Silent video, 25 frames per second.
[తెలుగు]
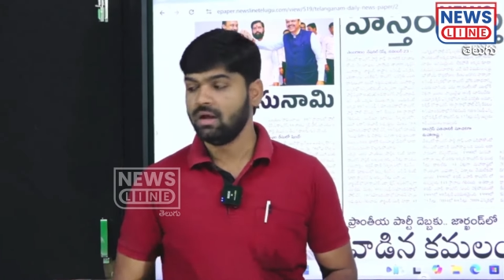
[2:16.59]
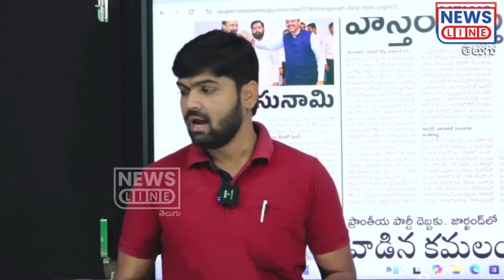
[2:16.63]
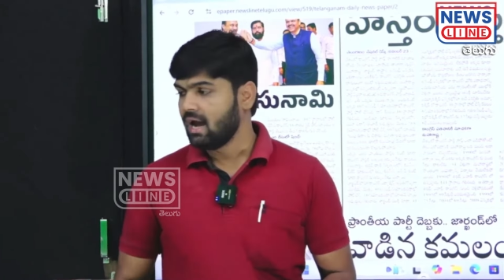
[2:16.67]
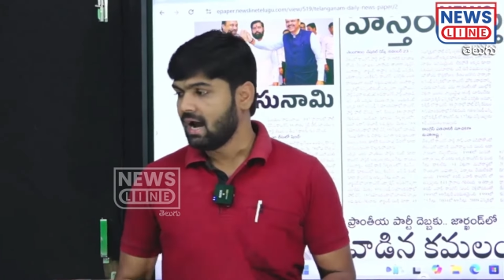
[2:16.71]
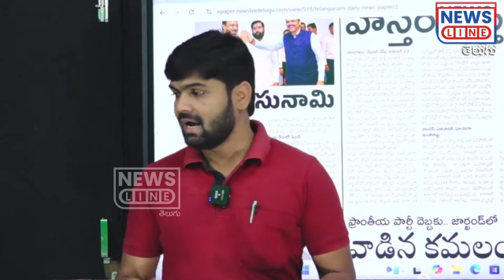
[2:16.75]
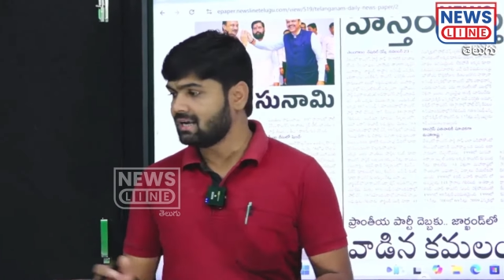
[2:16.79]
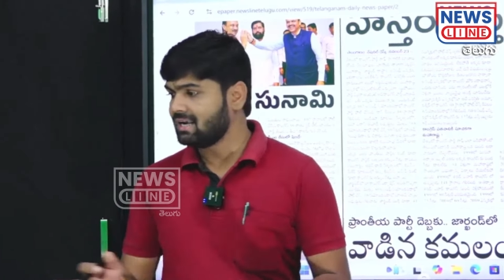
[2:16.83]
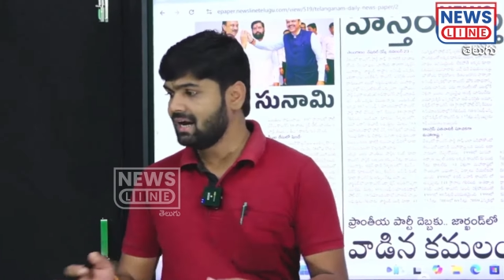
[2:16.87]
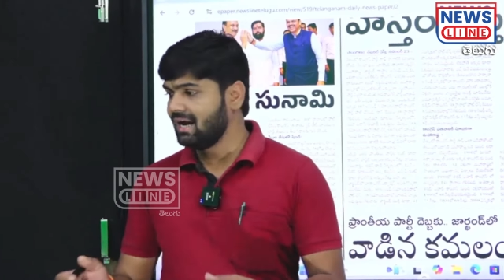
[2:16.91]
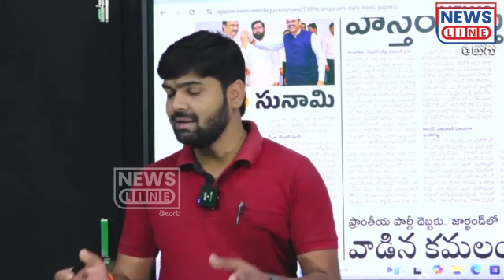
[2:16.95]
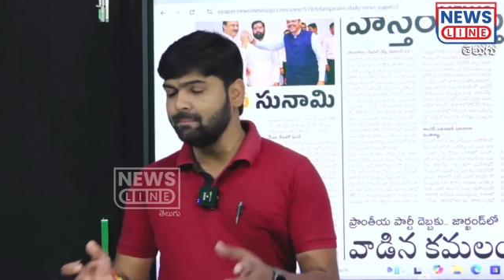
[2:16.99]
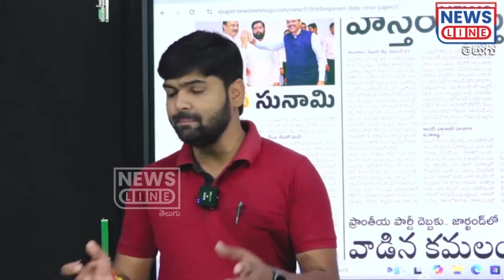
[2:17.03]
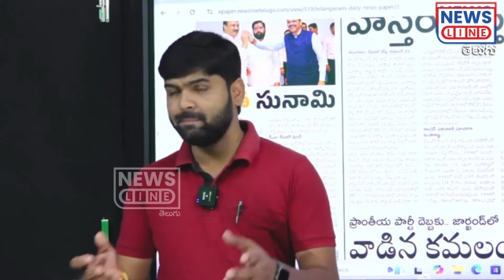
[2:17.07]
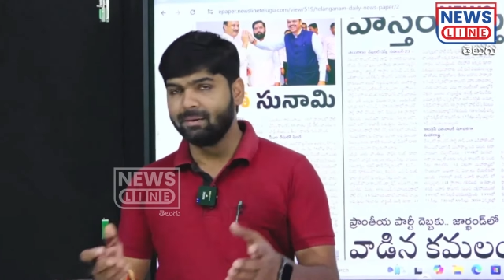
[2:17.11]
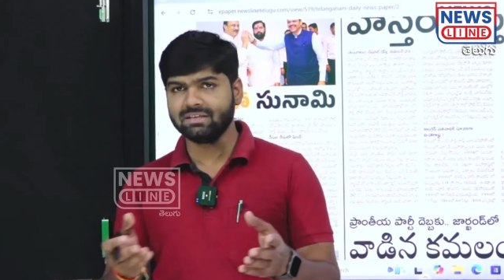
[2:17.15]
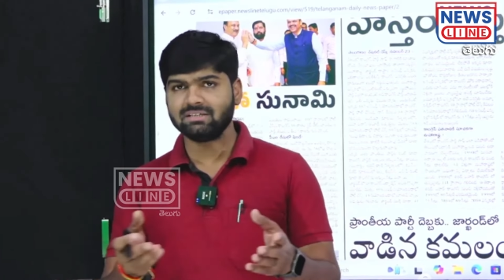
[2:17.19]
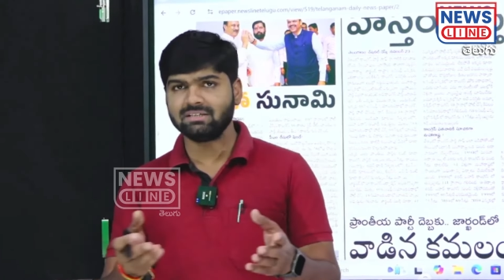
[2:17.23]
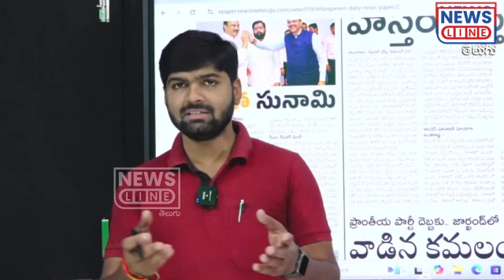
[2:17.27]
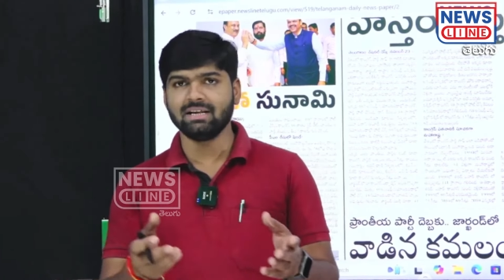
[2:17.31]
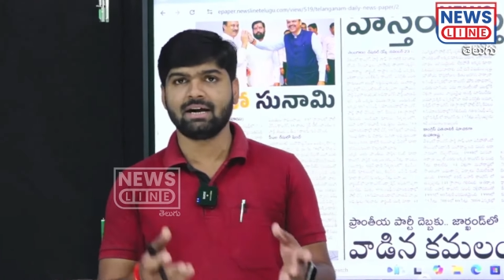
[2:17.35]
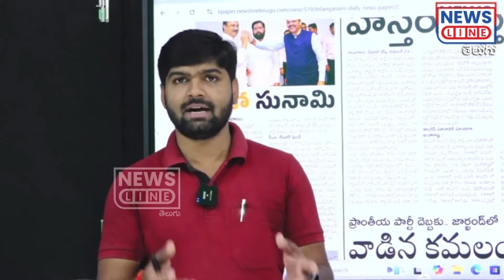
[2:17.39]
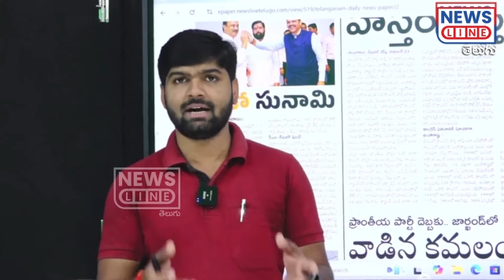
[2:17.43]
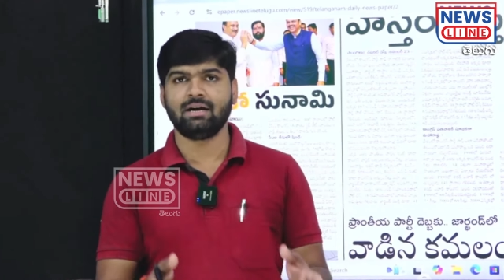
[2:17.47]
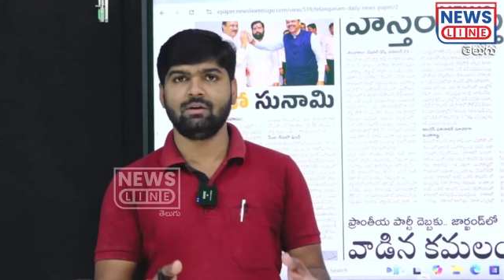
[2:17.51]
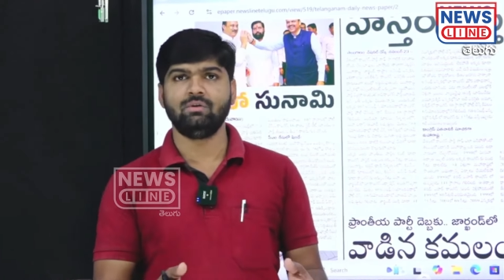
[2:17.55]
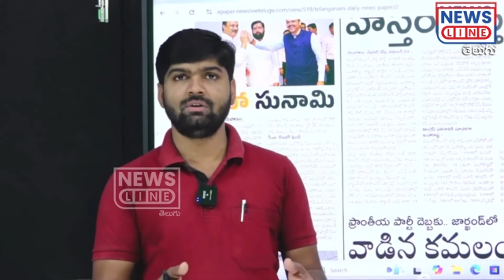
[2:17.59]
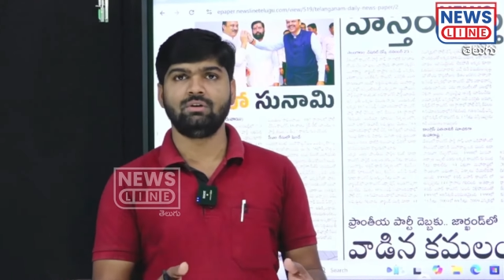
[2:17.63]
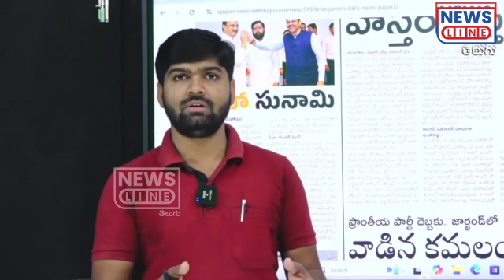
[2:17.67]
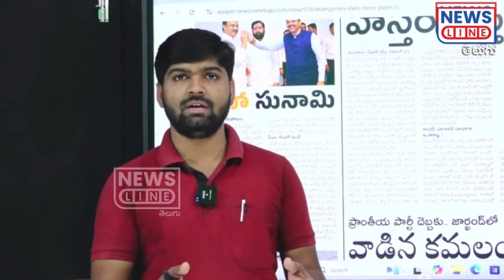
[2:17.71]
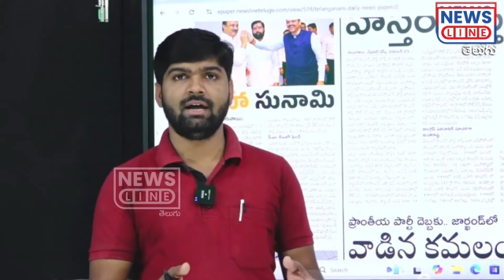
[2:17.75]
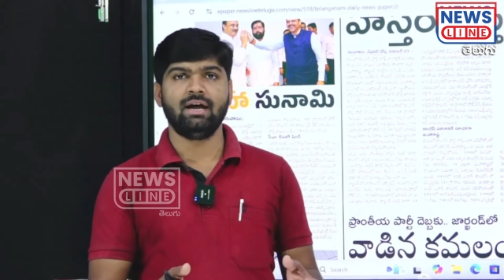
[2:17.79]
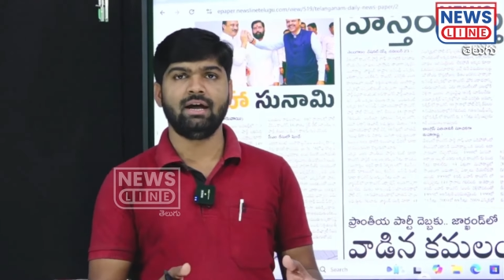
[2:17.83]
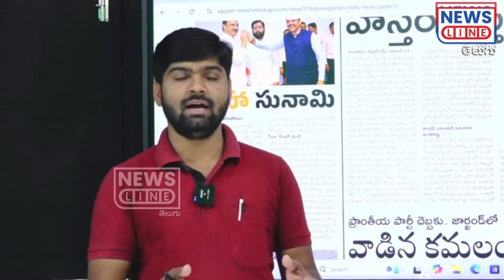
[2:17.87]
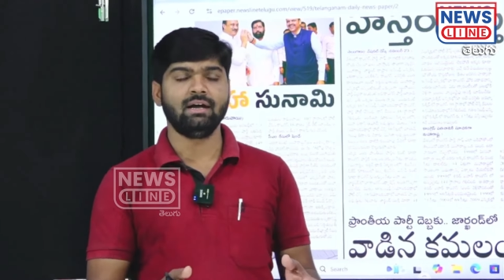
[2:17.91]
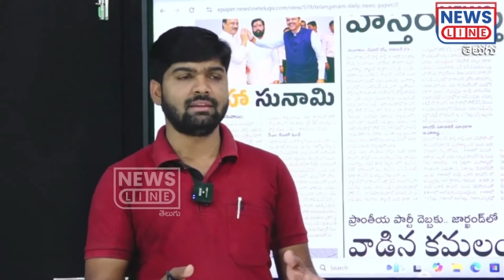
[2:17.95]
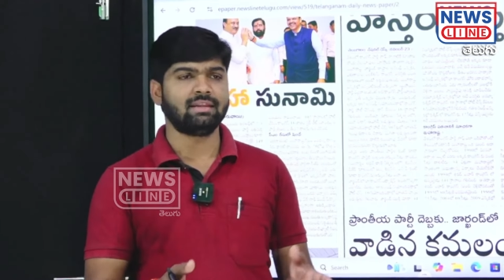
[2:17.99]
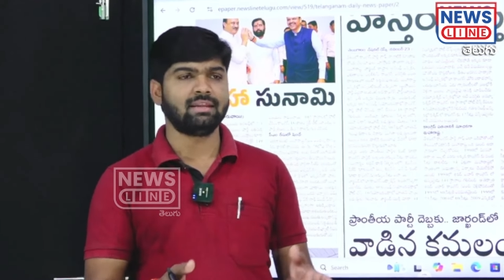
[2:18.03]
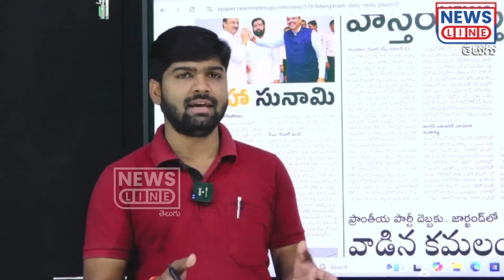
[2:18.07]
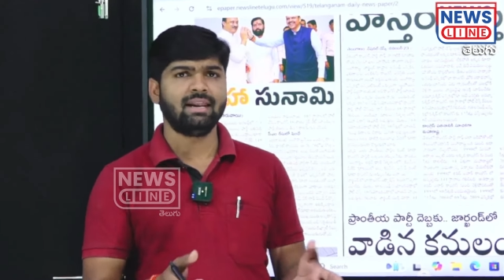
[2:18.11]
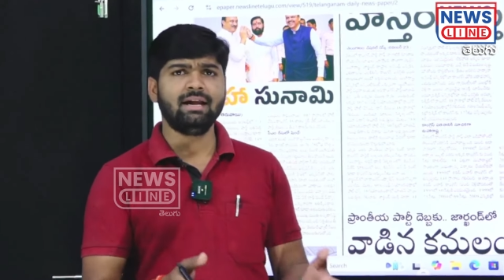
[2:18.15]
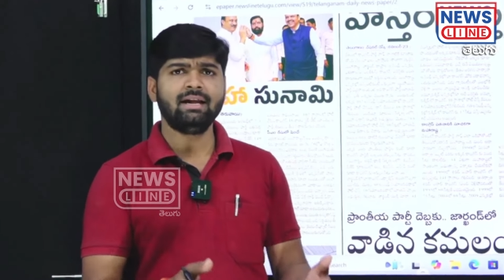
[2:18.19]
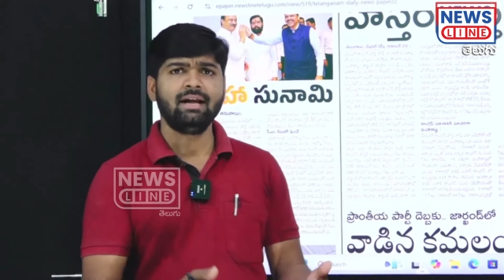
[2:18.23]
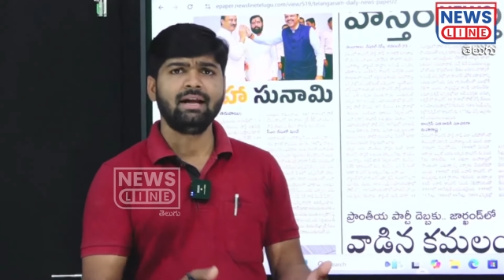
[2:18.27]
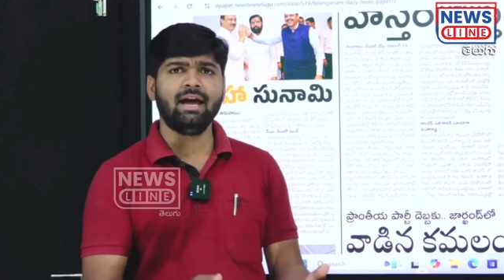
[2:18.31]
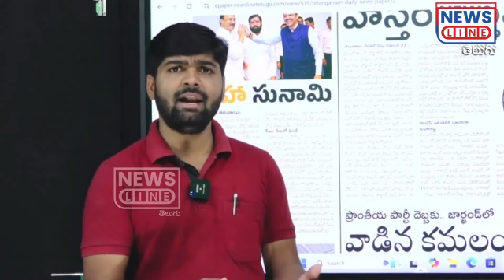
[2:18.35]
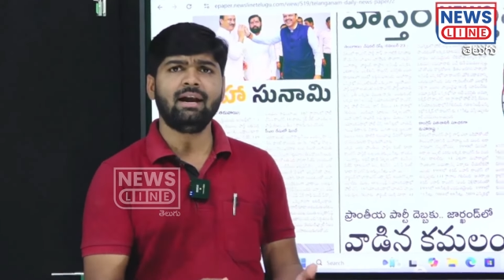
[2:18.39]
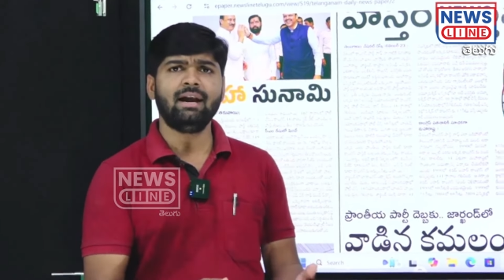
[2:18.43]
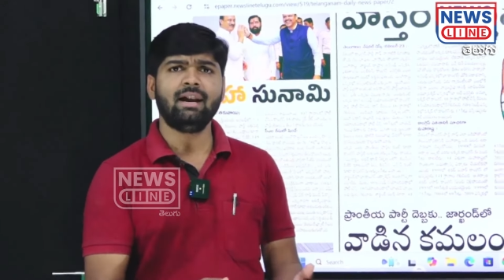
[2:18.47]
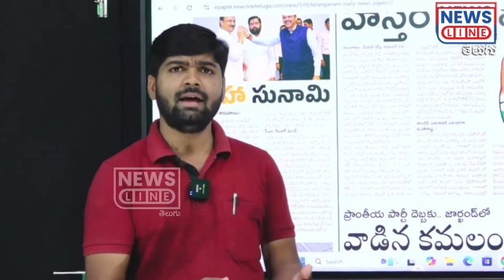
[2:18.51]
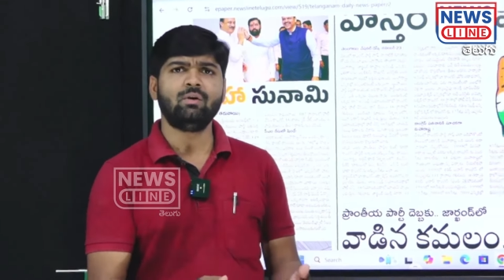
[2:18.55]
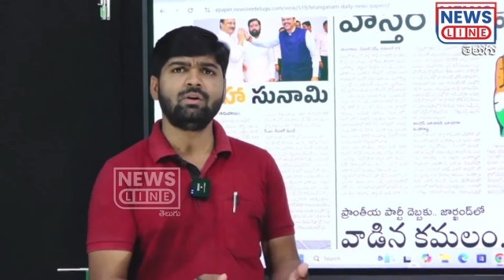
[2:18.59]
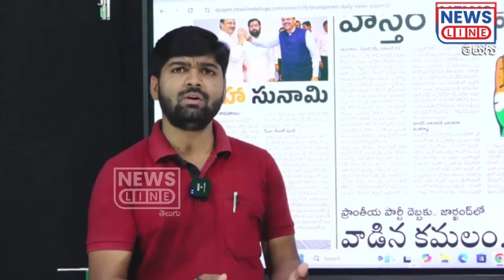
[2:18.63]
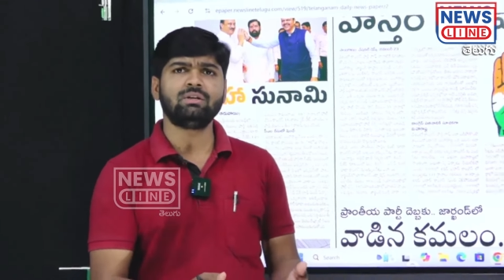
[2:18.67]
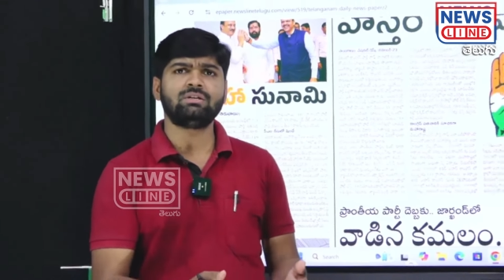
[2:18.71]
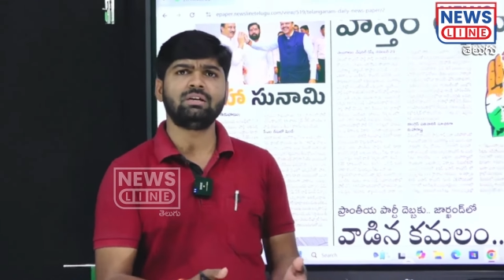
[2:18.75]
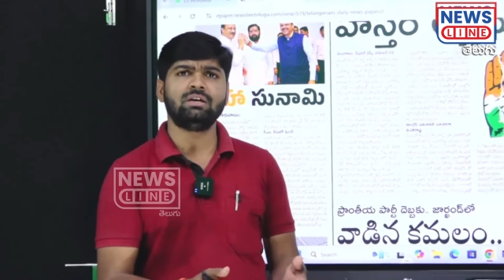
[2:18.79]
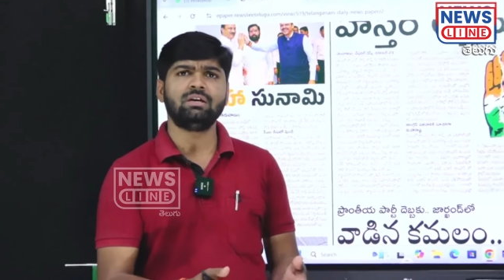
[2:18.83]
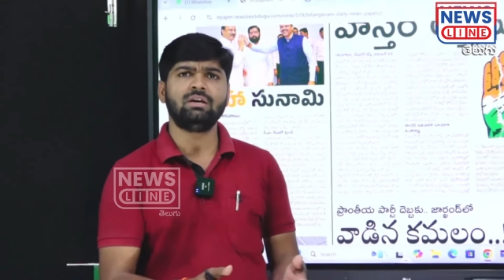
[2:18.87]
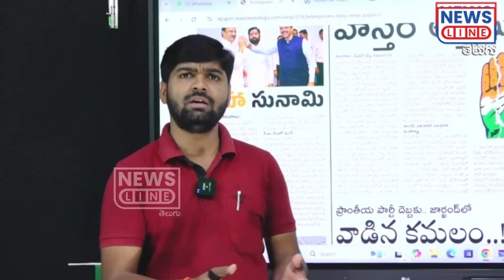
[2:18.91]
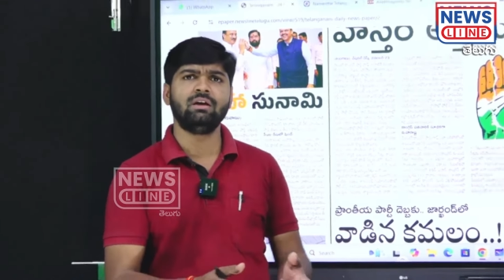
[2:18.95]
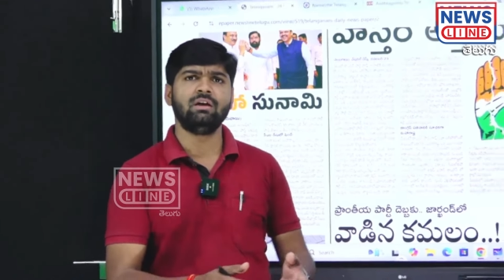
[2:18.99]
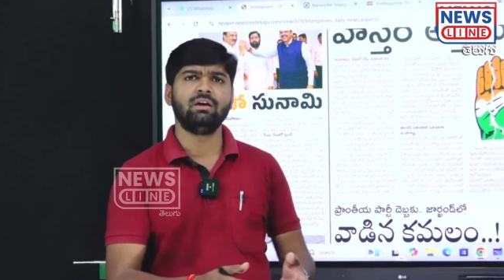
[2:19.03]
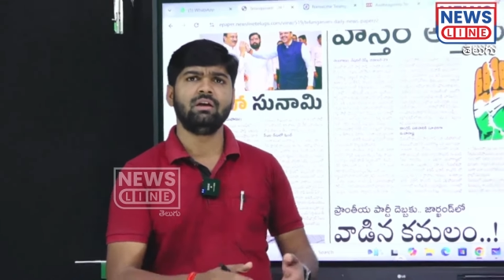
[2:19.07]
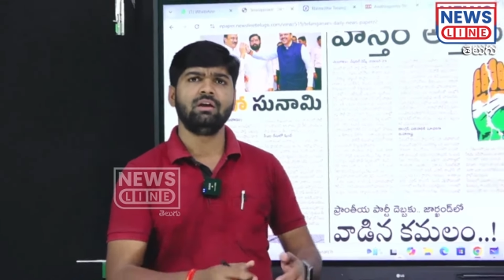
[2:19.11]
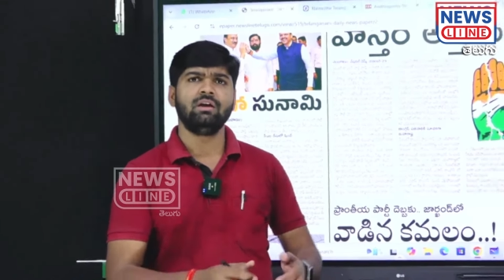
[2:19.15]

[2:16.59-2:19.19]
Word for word: అట్లాంటి పరిస్థితి అక్కడ ఉంటే తెలంగాణలో వచ్చి